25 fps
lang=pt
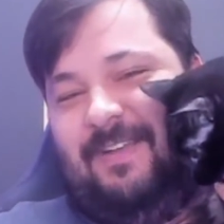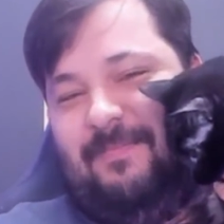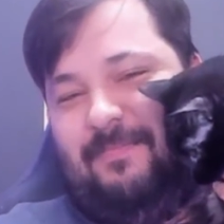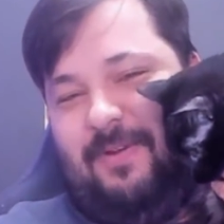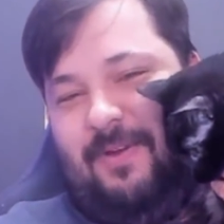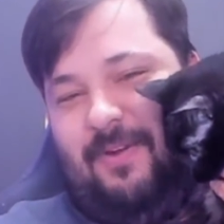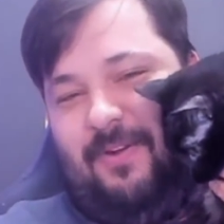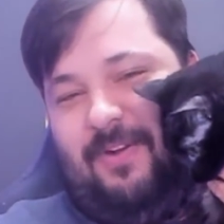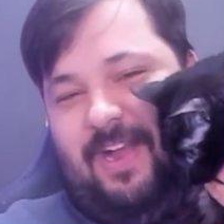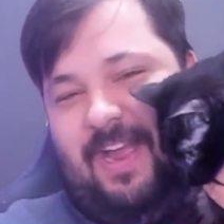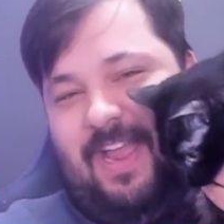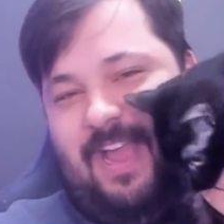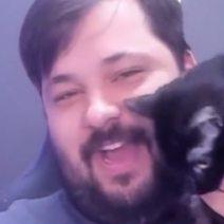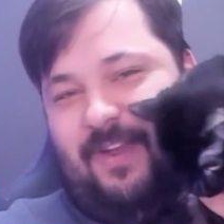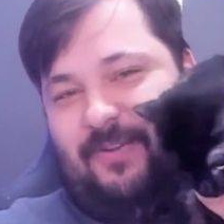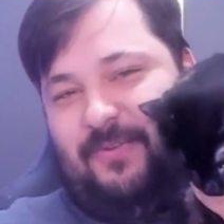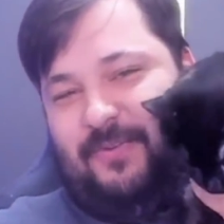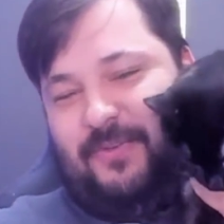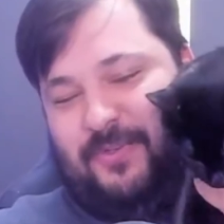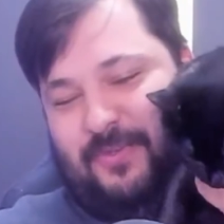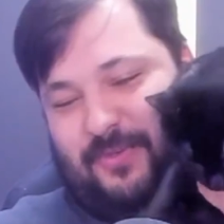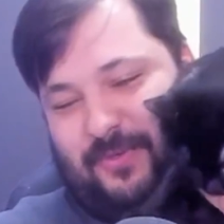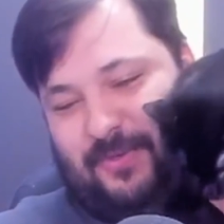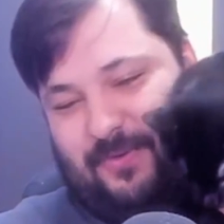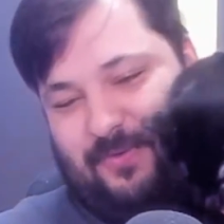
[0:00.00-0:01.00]
pra eu ganhar no
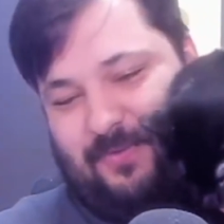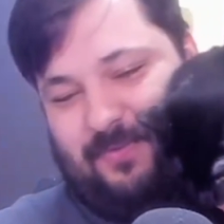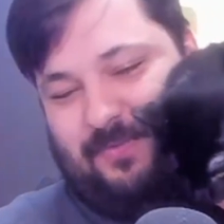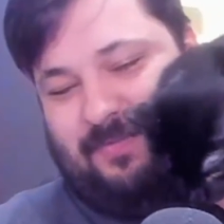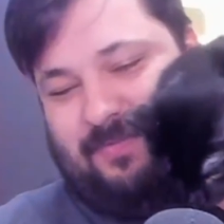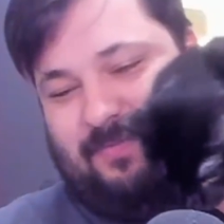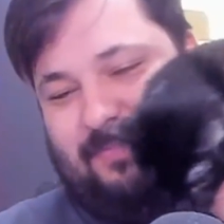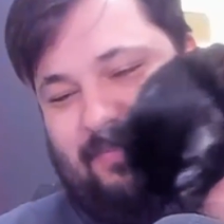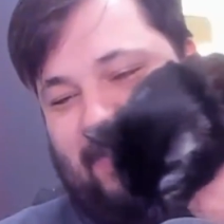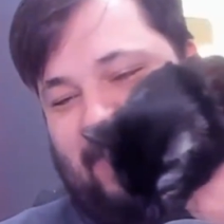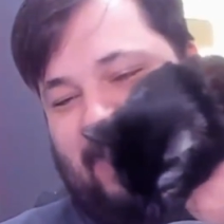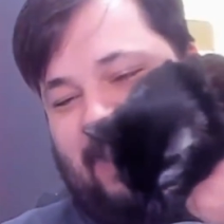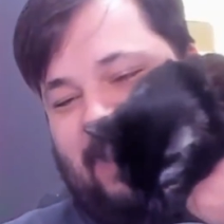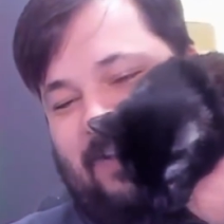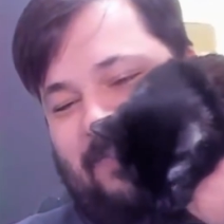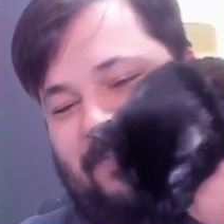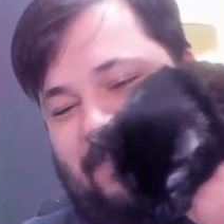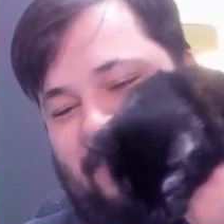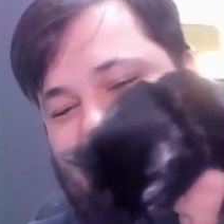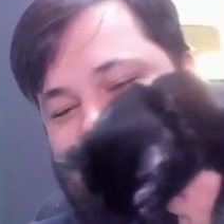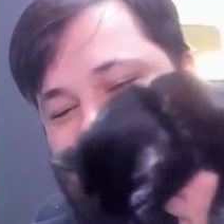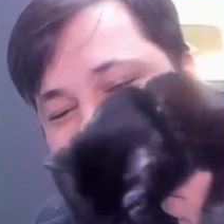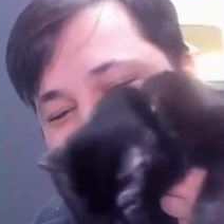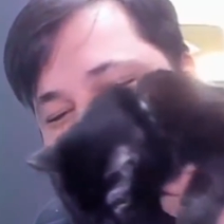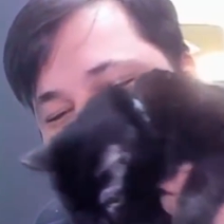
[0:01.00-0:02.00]
jogo. Mia,
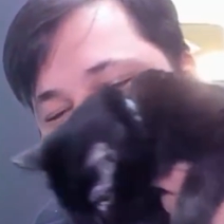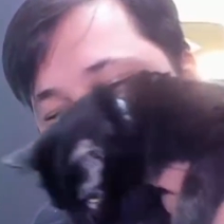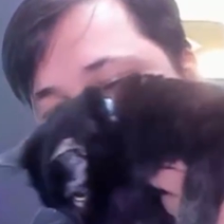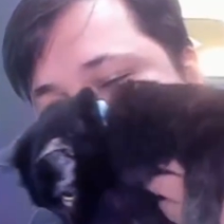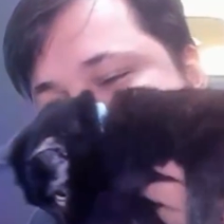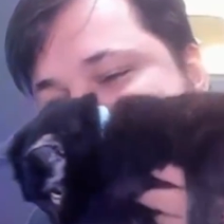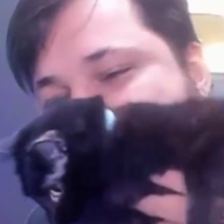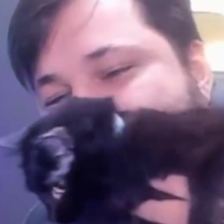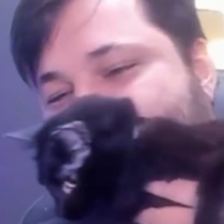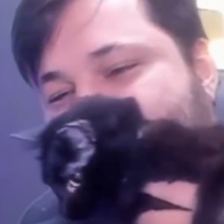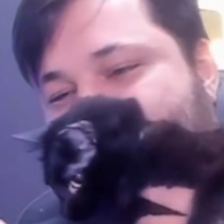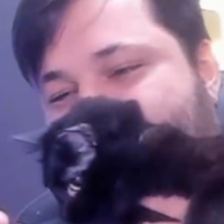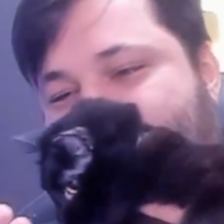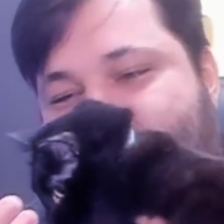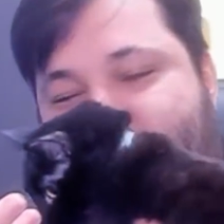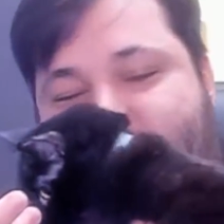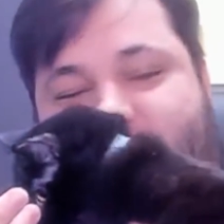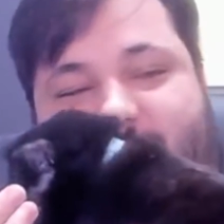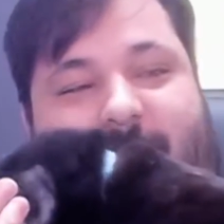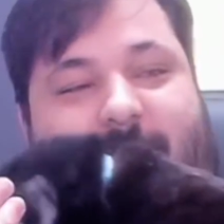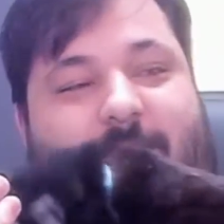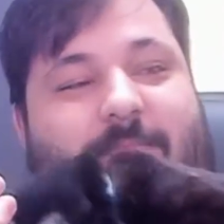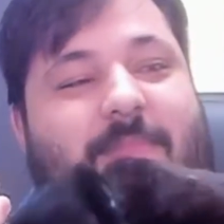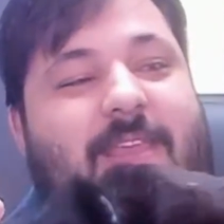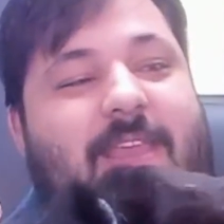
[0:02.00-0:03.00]
fia.
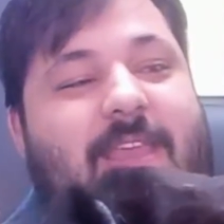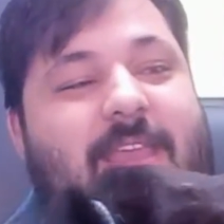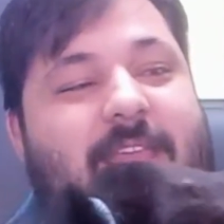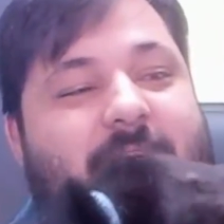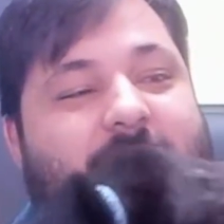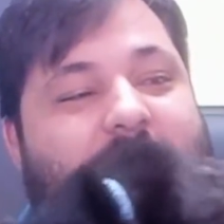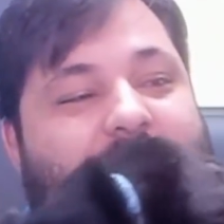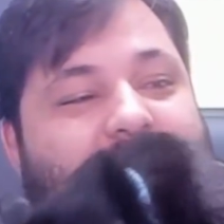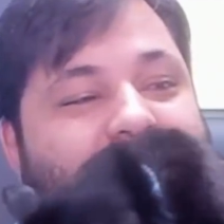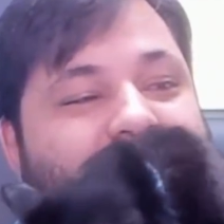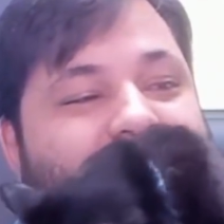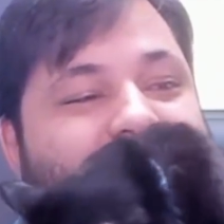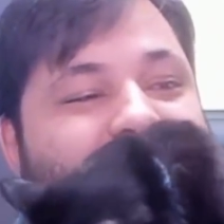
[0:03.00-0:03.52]
Mia!